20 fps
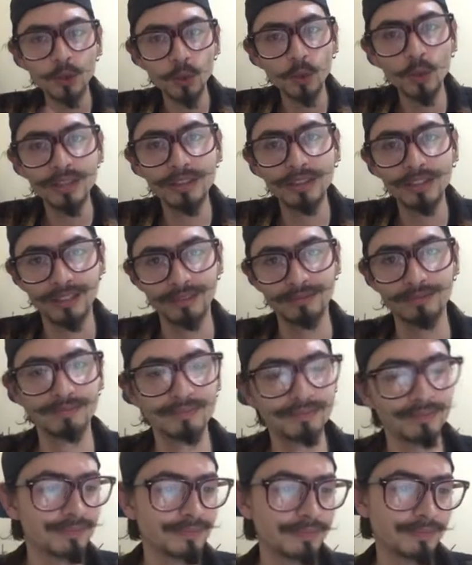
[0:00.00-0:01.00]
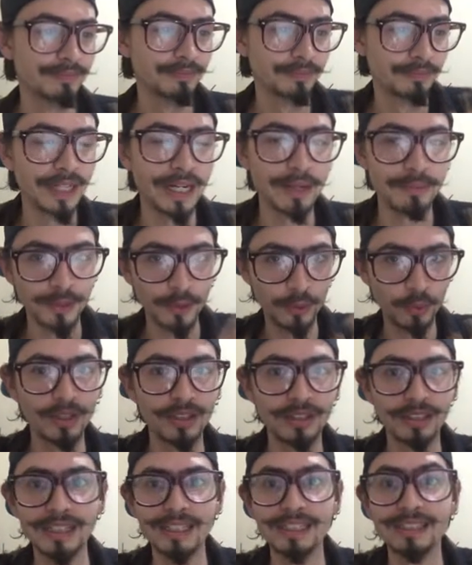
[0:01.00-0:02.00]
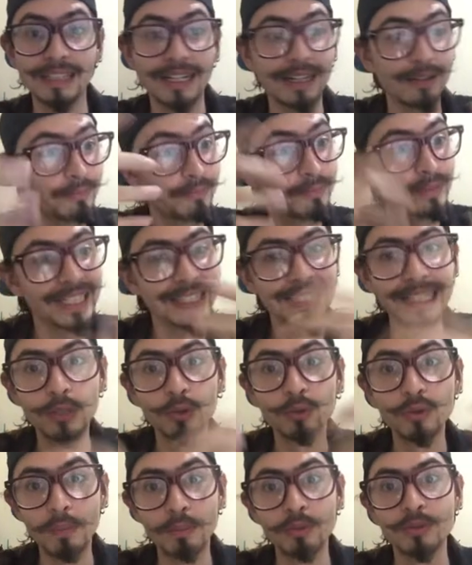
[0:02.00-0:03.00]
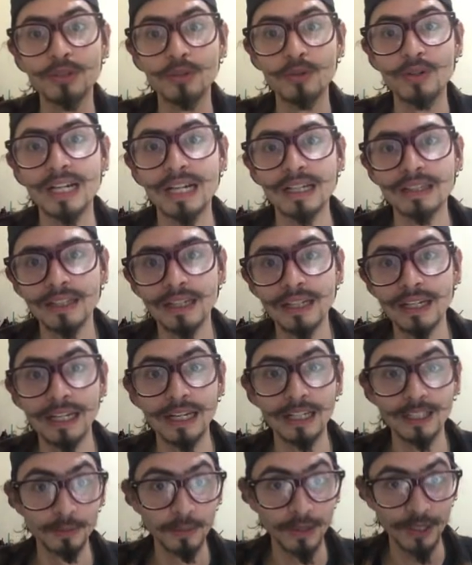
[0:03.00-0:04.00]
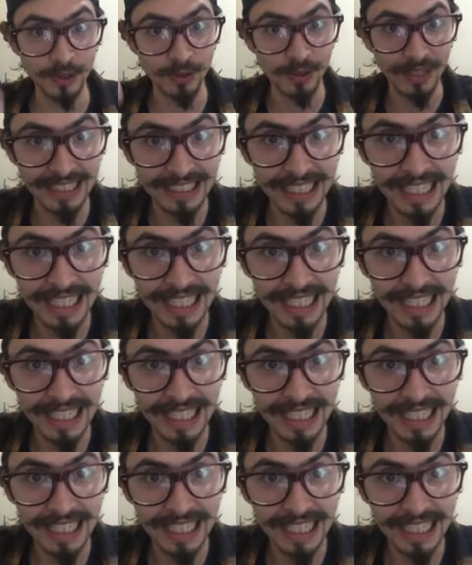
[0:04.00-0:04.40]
Twitter, para mí Twitter, está brindando una posibilidad de que las personas